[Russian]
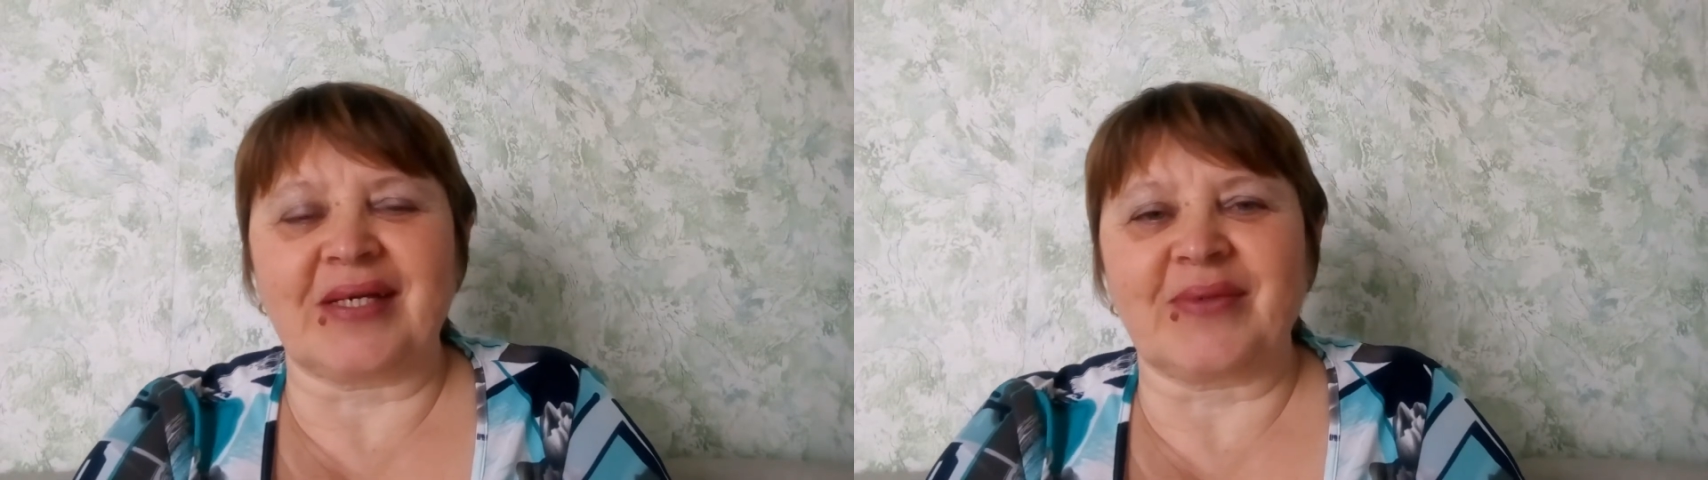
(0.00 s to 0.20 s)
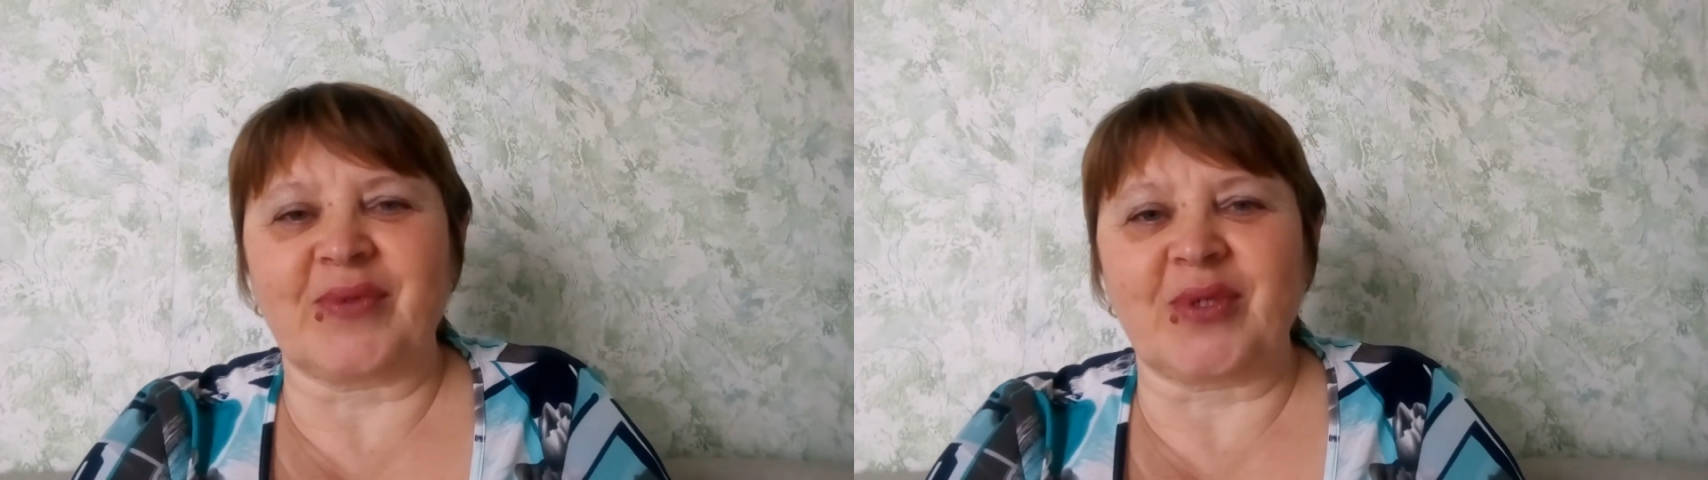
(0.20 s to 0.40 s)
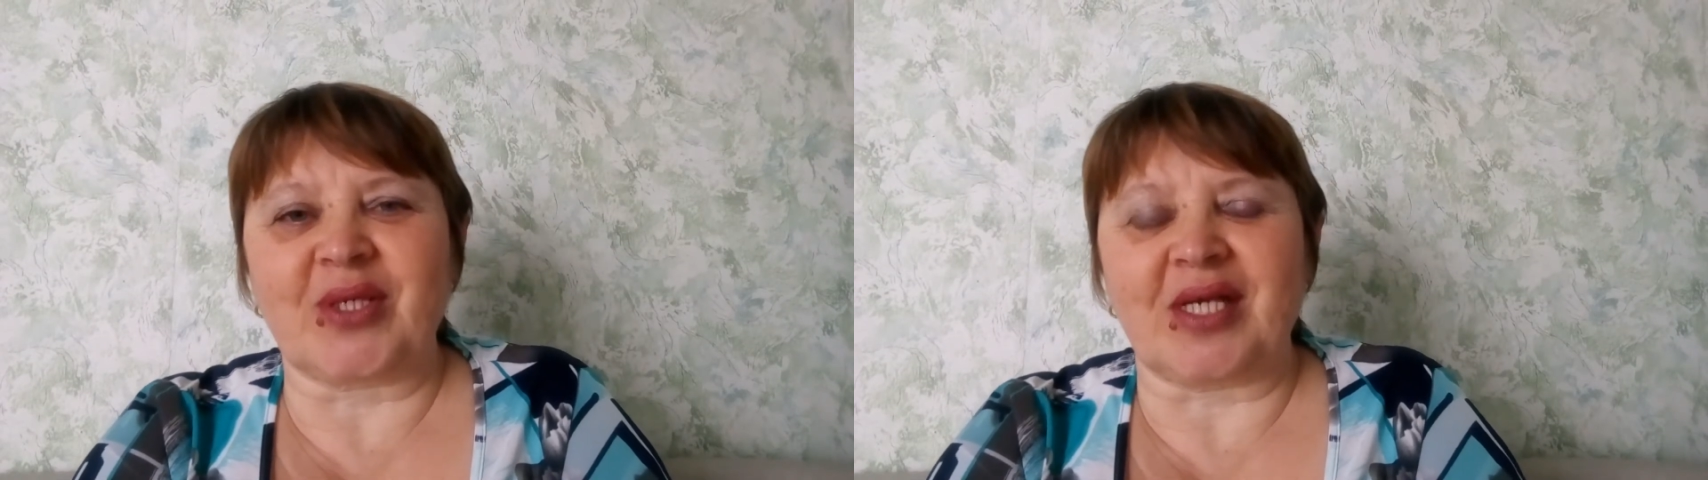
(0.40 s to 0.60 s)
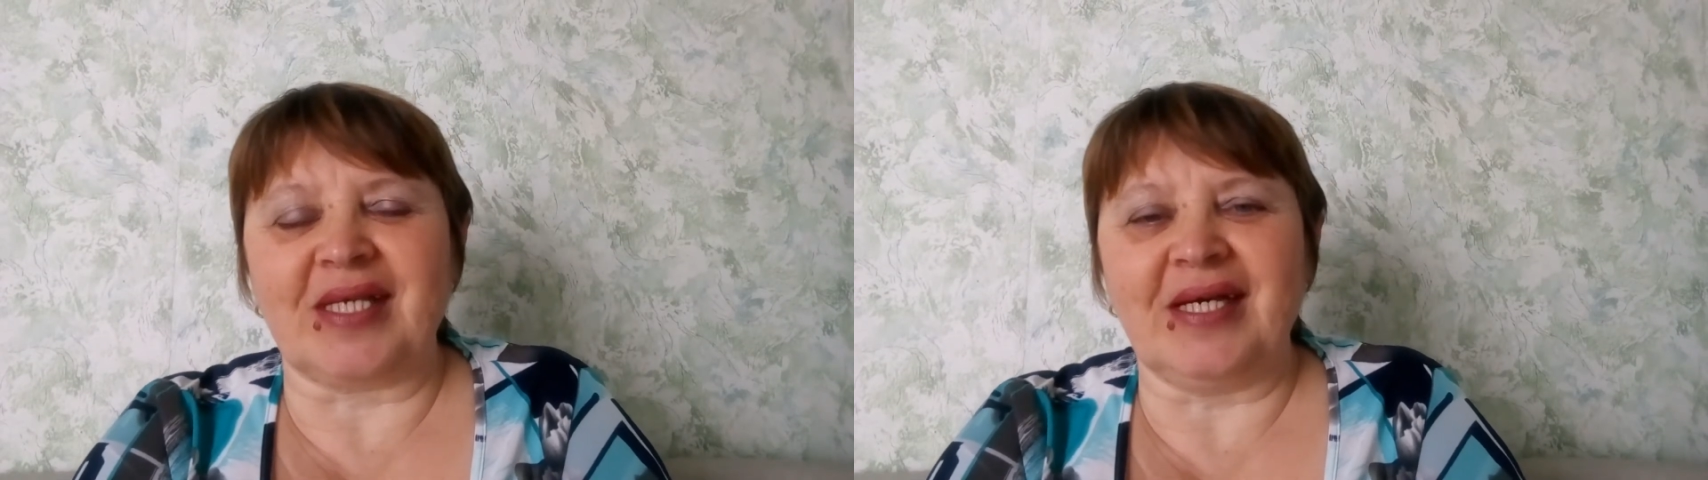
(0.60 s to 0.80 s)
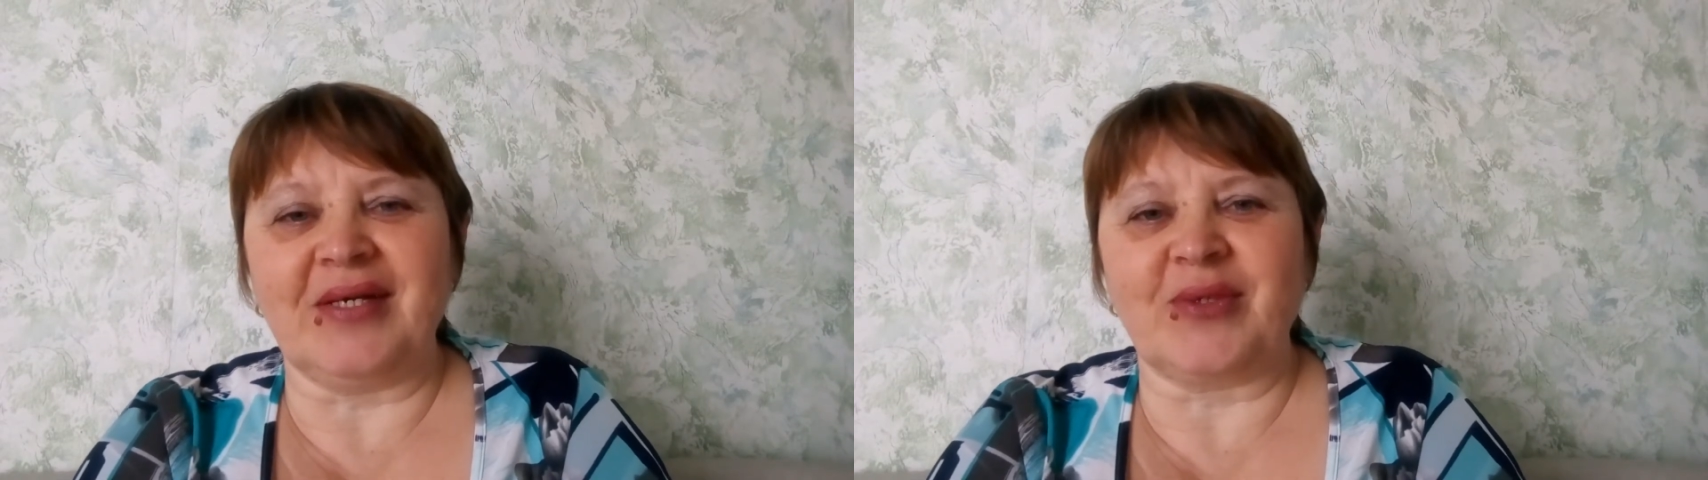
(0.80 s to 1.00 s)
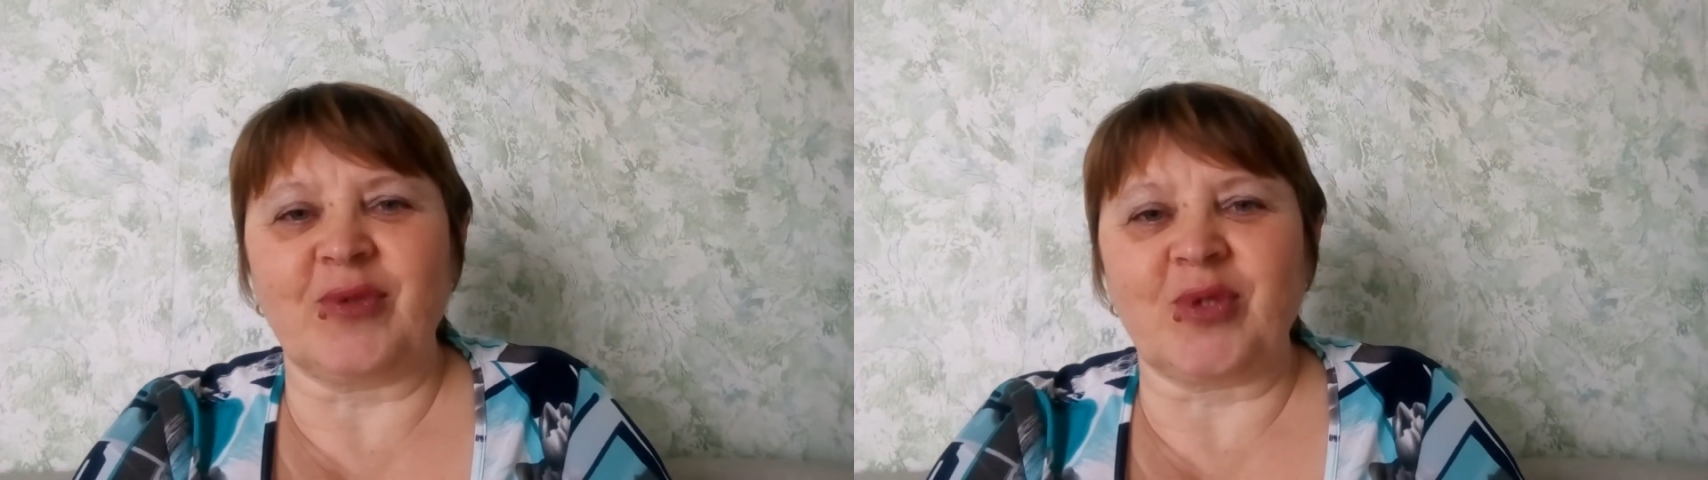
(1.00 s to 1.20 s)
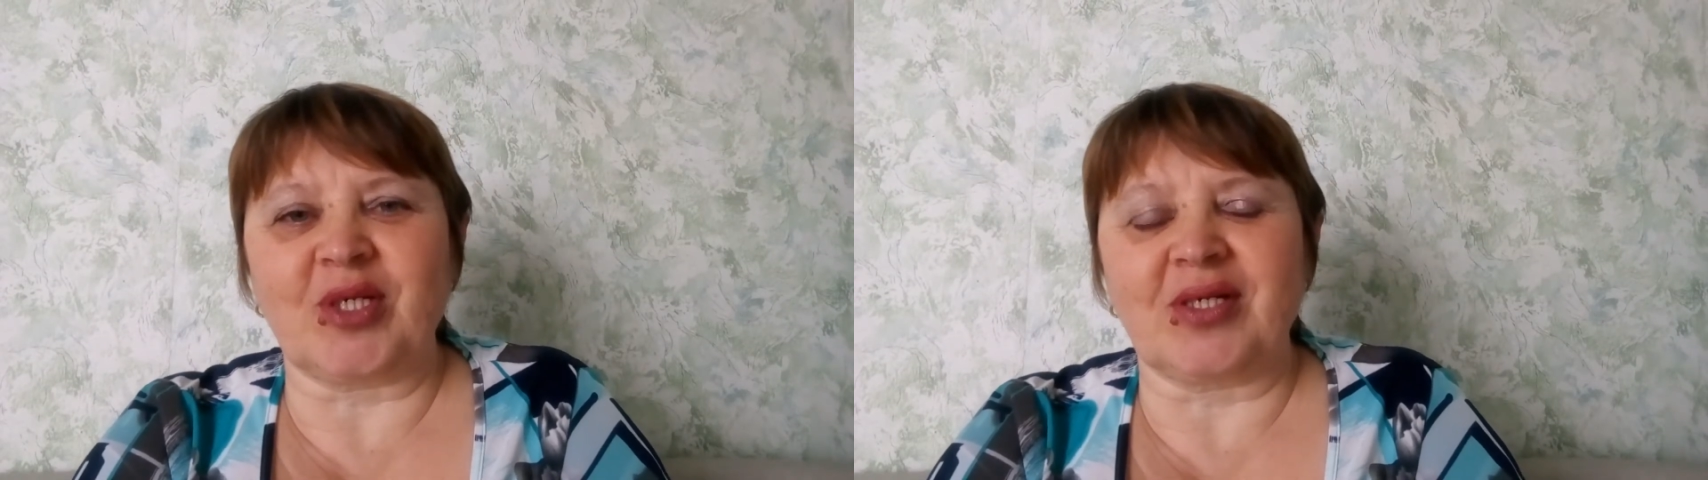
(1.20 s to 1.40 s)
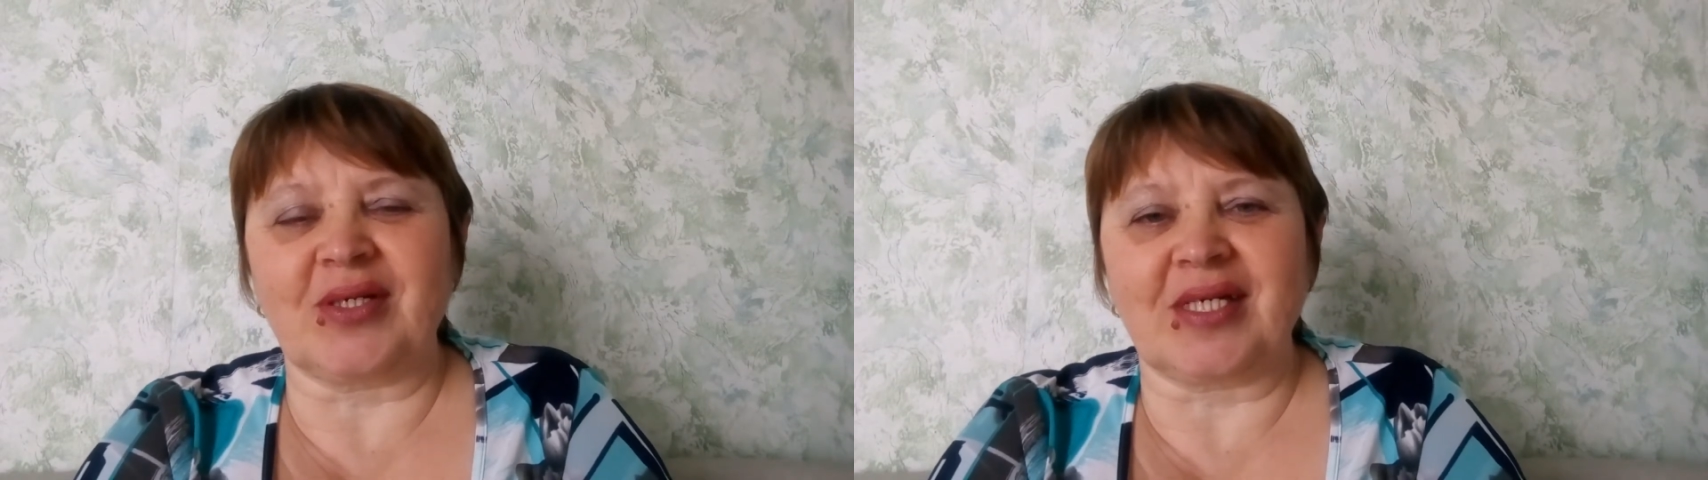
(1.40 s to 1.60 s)
Вот, она
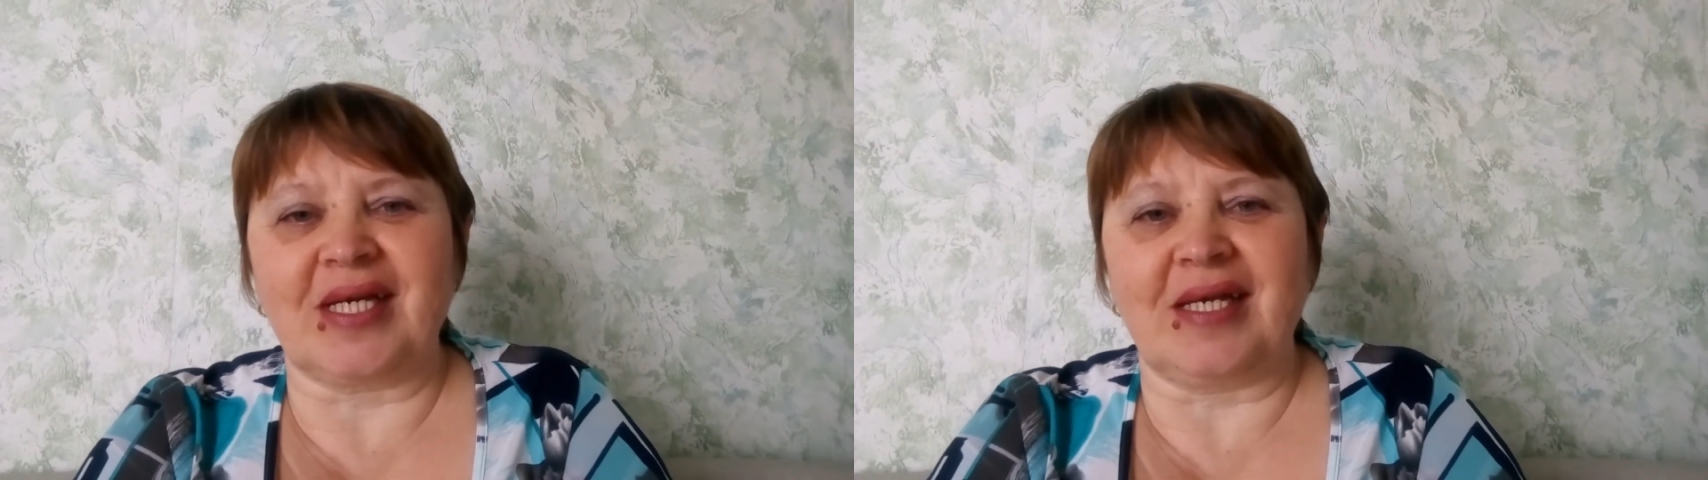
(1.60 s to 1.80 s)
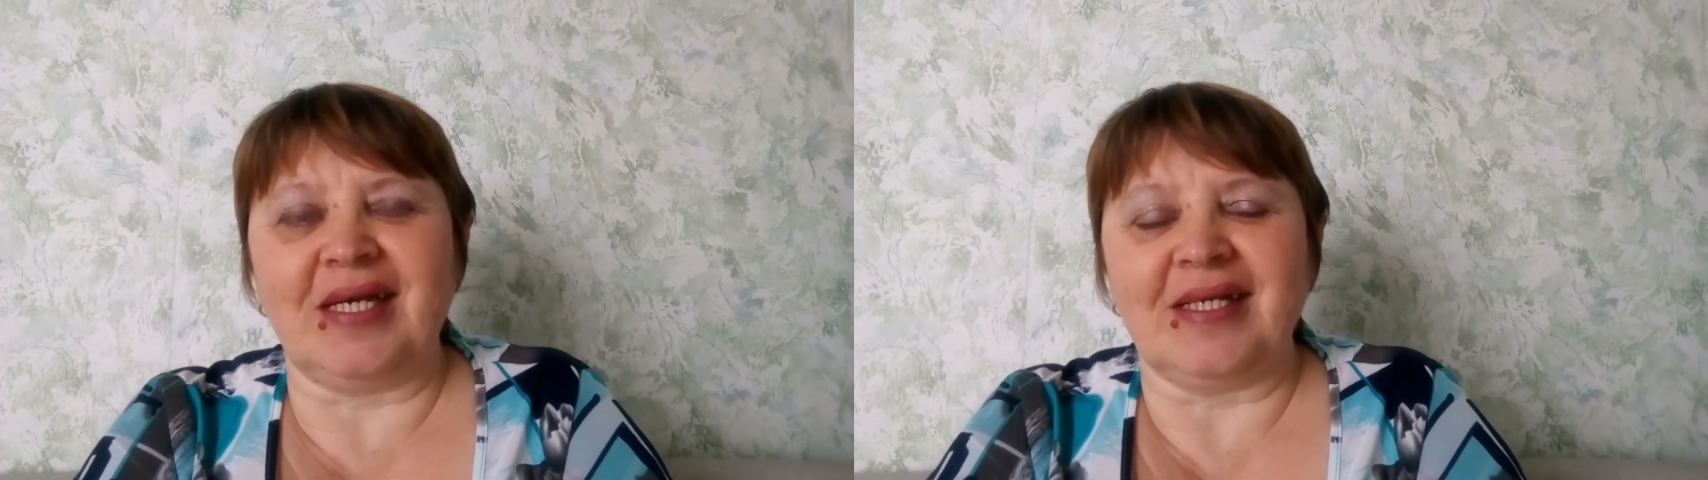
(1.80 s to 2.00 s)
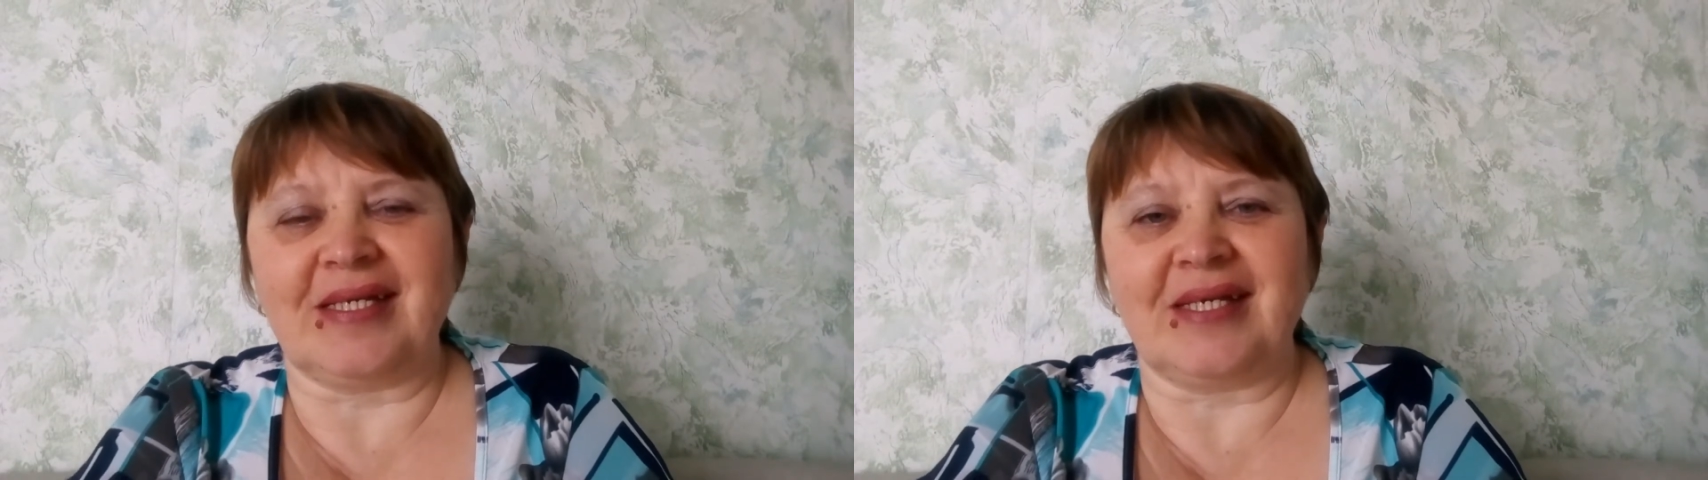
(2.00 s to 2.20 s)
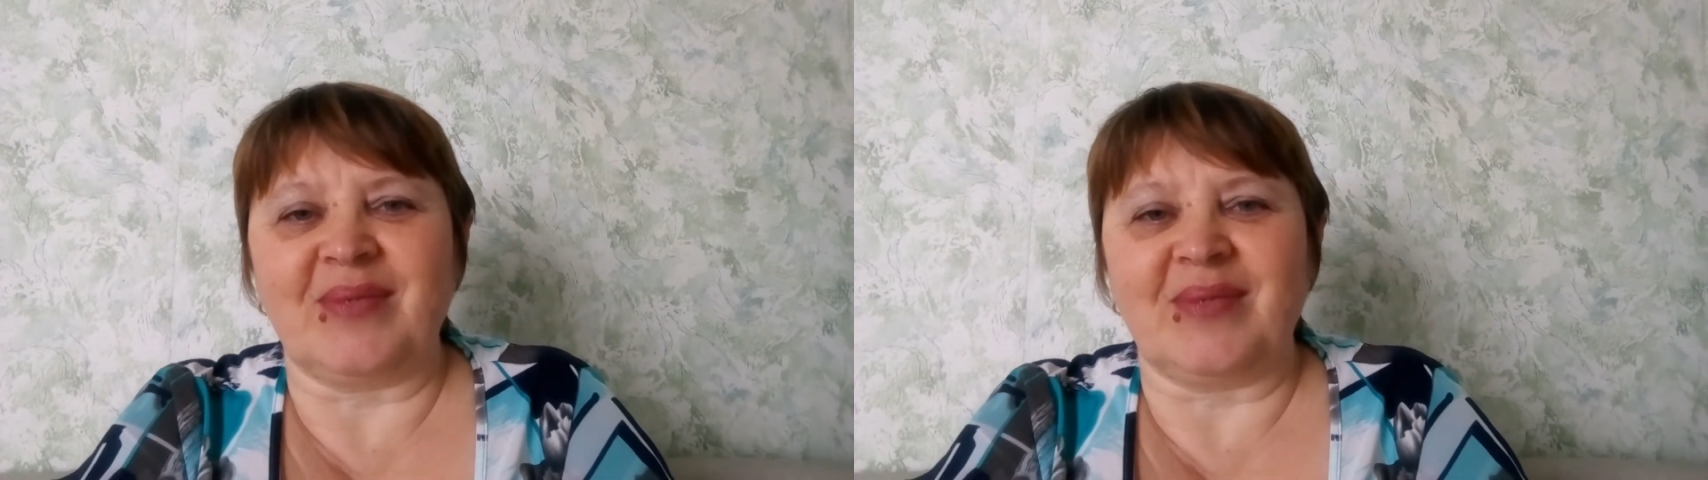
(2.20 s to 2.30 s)
тоже загорелась